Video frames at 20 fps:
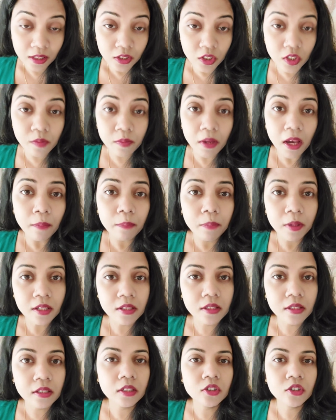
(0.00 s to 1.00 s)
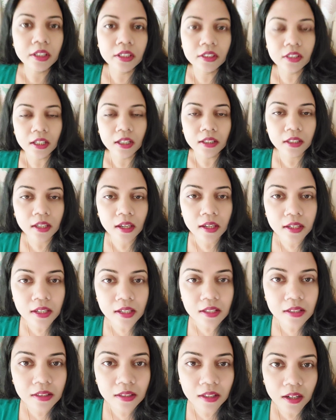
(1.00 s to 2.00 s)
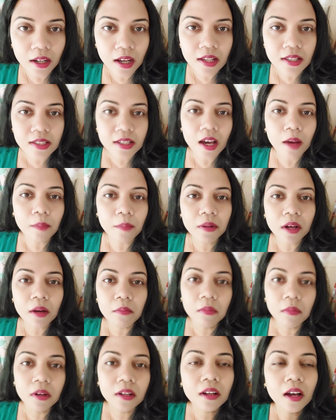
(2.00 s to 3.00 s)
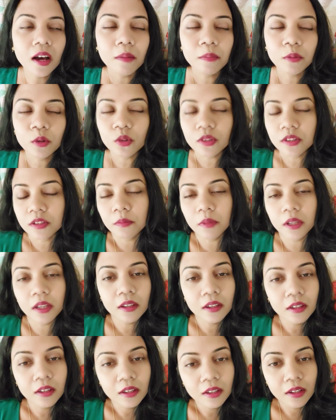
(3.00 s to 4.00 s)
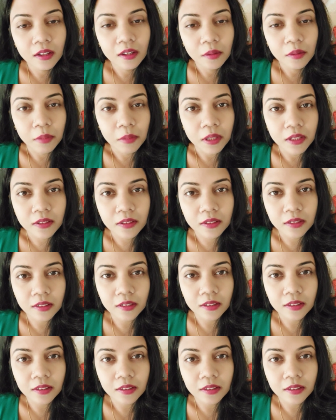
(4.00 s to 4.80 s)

जिसमें आप फंसते चले जाते हैं किस तरह से आपका मन आपको इसमें बस